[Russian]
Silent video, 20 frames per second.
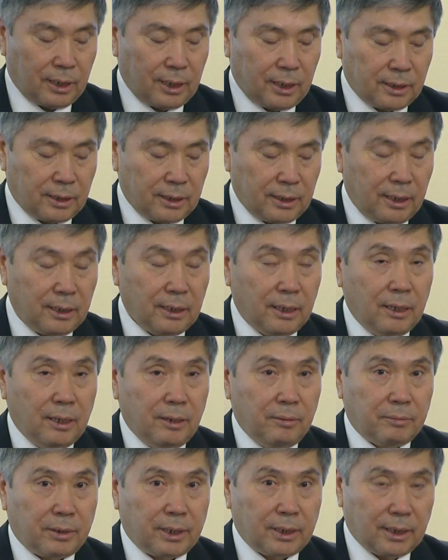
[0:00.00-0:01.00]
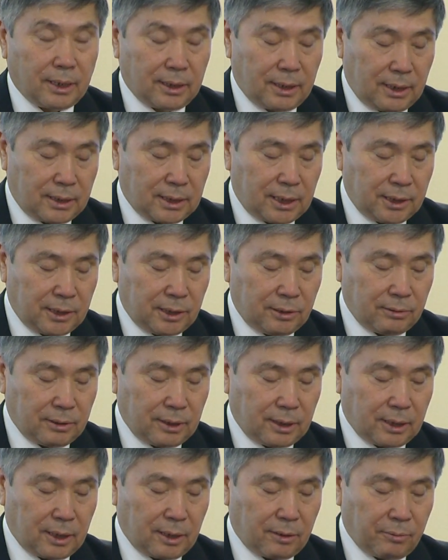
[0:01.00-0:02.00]
газа, принадлежащего
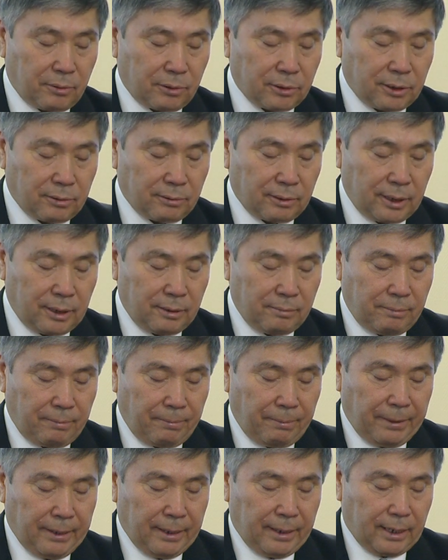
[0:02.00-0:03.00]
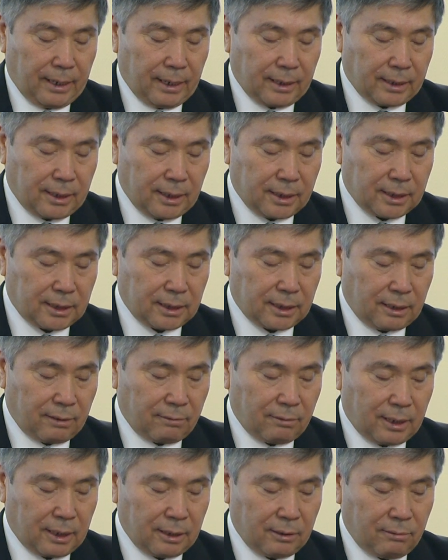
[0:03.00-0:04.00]
недропользователям, а также
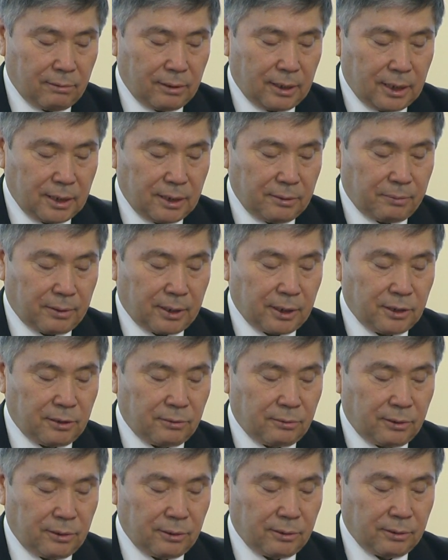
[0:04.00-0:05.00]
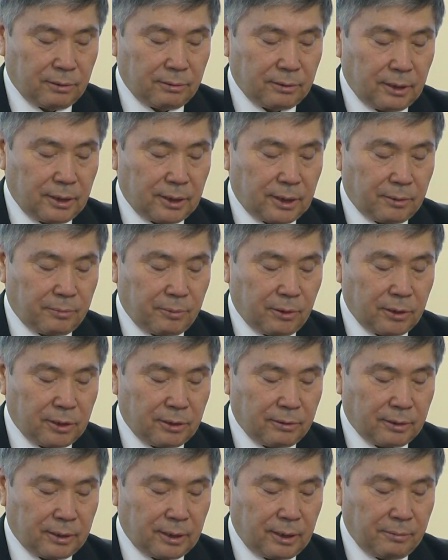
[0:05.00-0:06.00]
товарного газа, произведенного
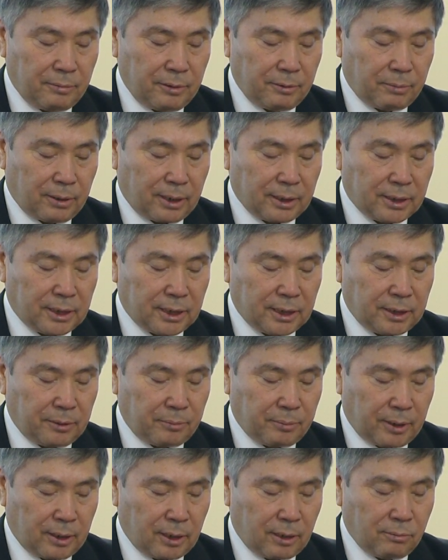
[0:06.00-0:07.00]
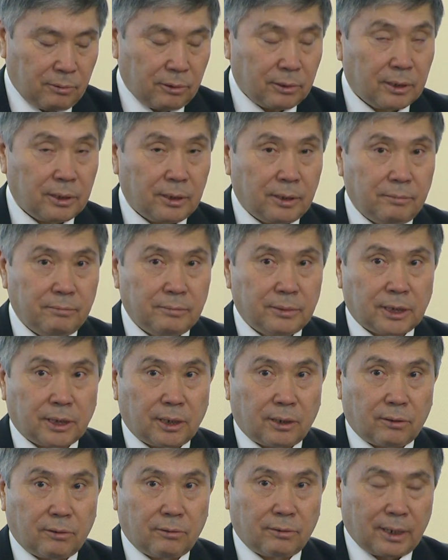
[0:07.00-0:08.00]
недропользователями в процессе переработки им
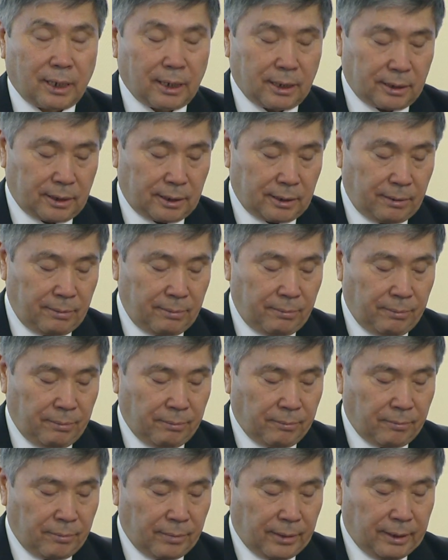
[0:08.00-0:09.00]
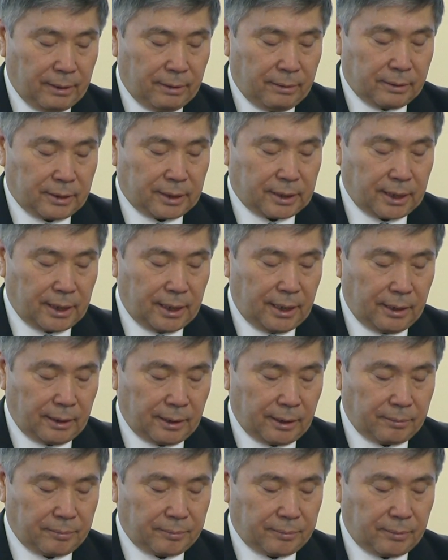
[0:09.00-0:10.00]
сырого газа. В
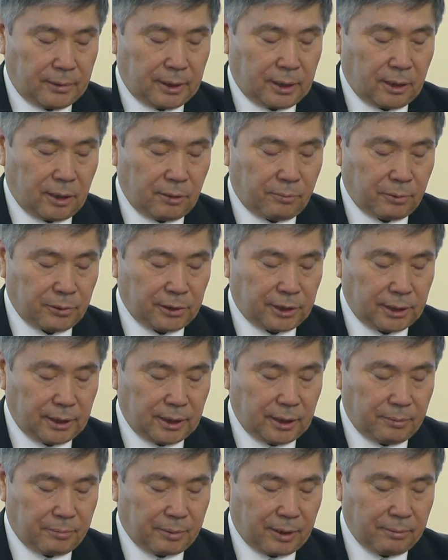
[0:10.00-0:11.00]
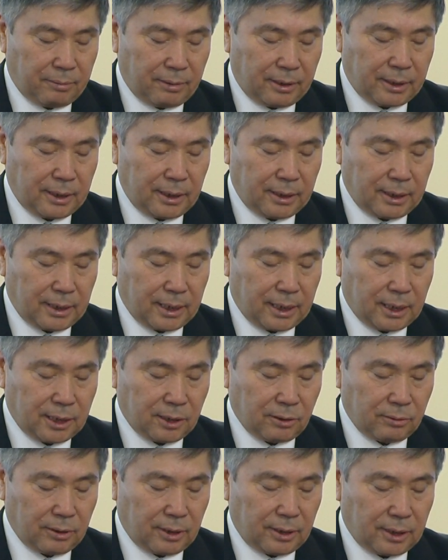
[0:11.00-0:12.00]
целях недопущения приобретения
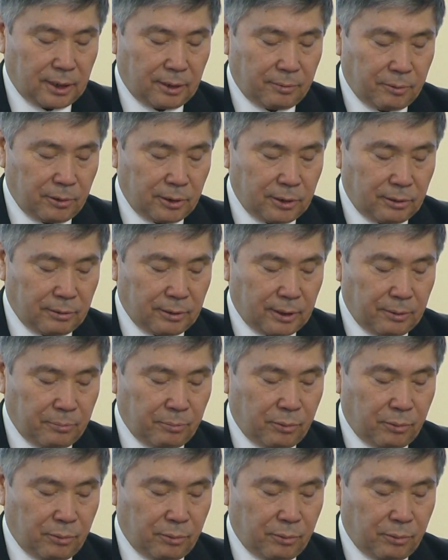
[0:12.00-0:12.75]
газа у недропользователей